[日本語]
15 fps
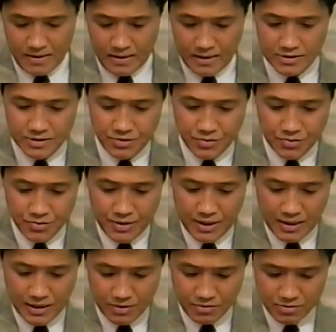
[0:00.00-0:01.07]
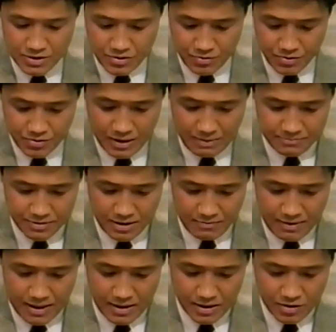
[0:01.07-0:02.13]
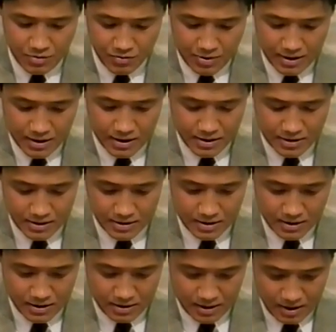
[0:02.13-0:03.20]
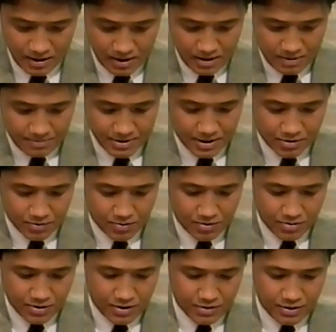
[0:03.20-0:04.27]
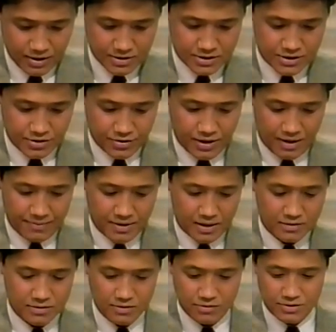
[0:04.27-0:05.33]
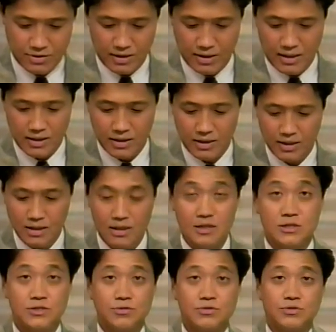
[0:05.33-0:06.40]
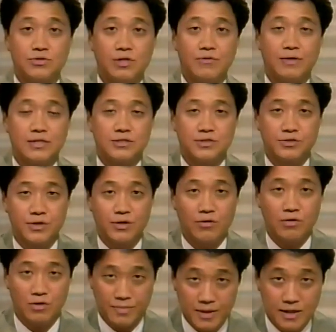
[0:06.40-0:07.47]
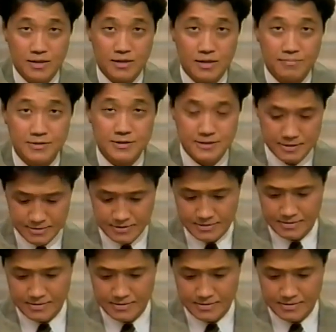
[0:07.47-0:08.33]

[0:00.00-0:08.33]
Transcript: 伊豆諸島や関東地方の南部では今日の明け方にかけてまだところにより強い雨が降る恐れがあり気象庁では注意を呼びかけています